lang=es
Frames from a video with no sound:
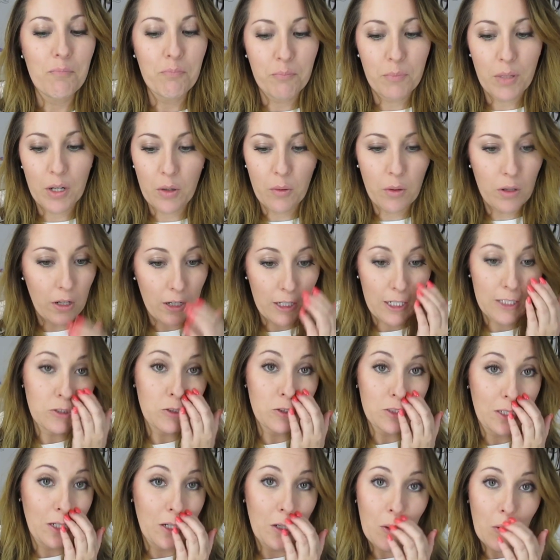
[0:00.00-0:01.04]
Pero bueno, el caso
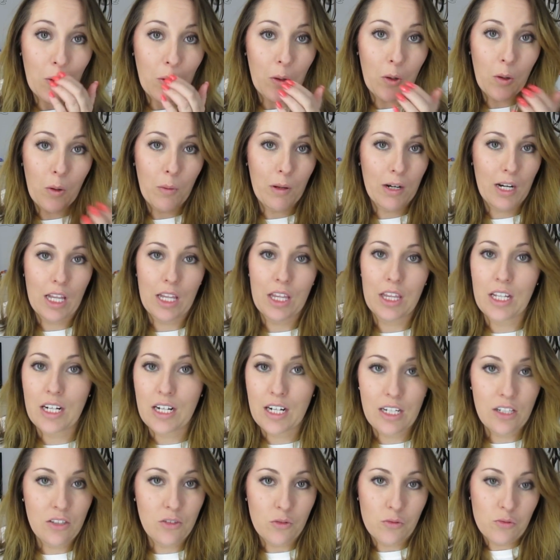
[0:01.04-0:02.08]
es que lo van a
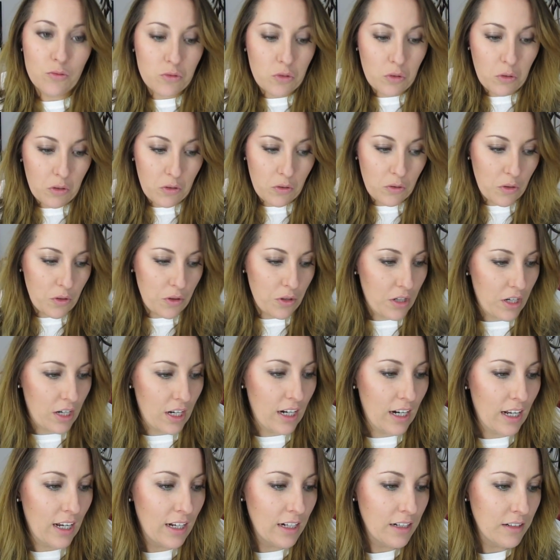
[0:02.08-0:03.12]
cerrar, yo no sé cuándo lo
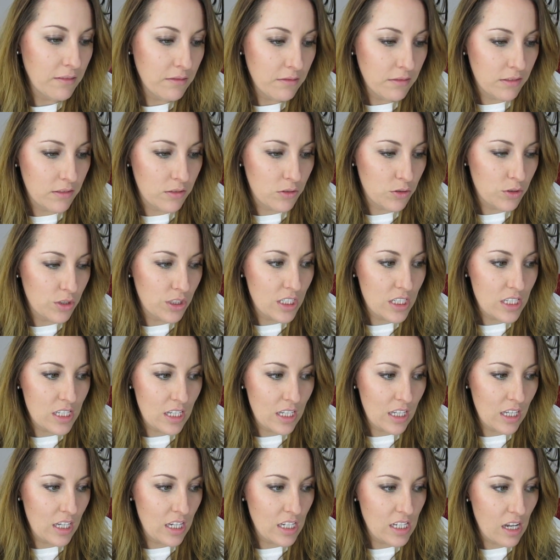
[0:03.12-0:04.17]
cerrarán, no sé
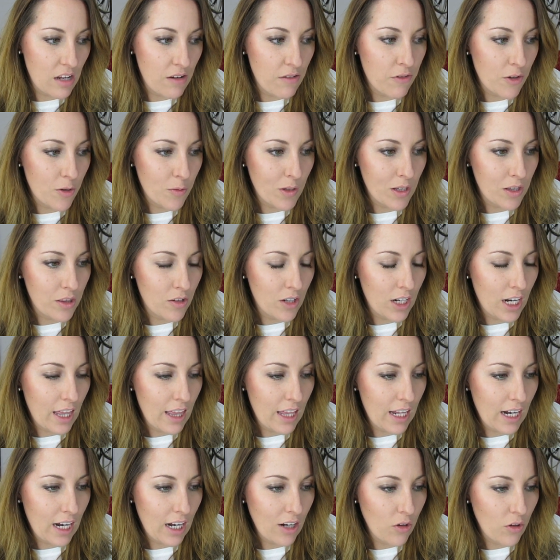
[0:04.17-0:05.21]
si esa información la
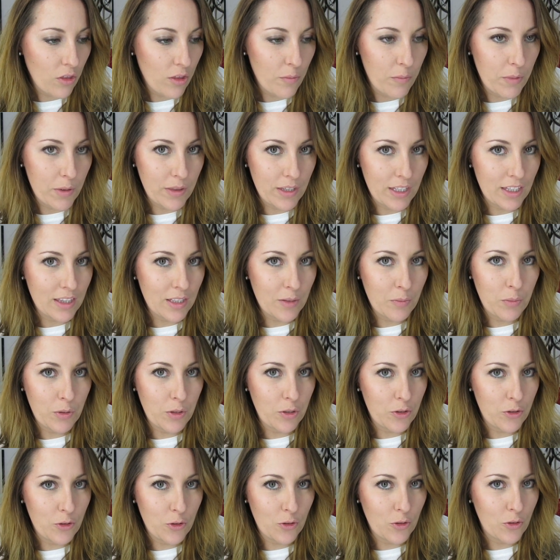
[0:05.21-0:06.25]
darán los dependientes,
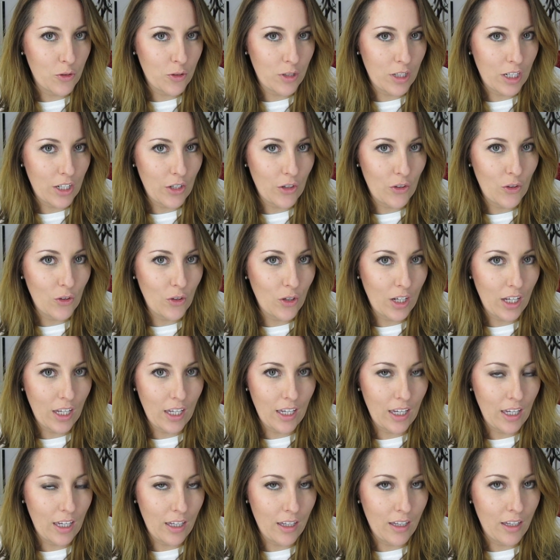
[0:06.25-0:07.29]
pero yo creo
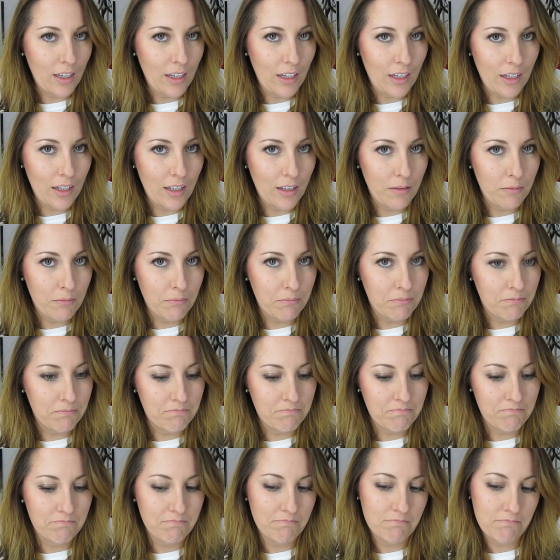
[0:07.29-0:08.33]
que... Mm,
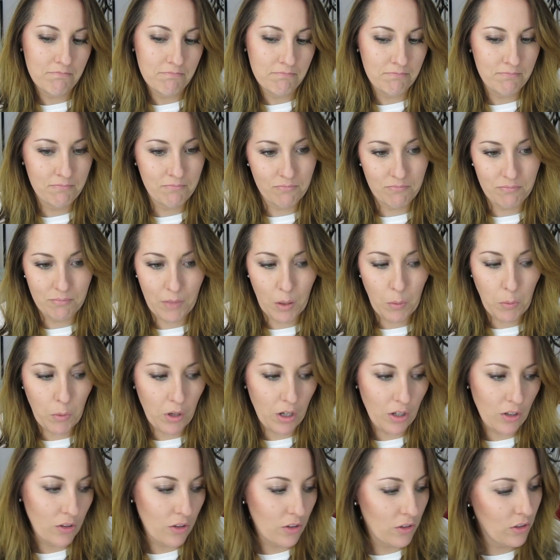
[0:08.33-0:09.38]
vamos,
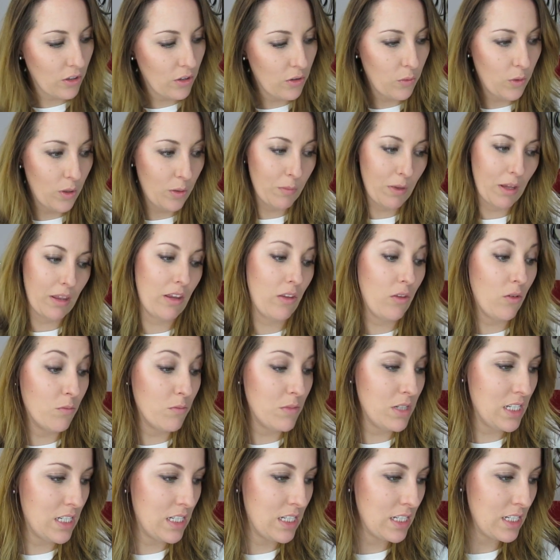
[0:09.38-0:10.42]
que no creo que dure más de dos
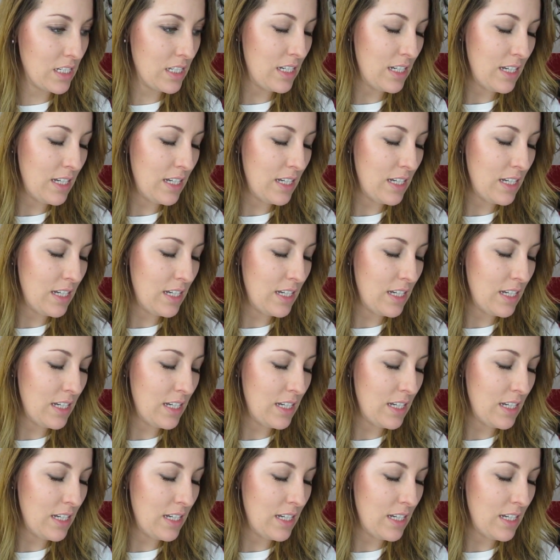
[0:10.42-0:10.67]
meses.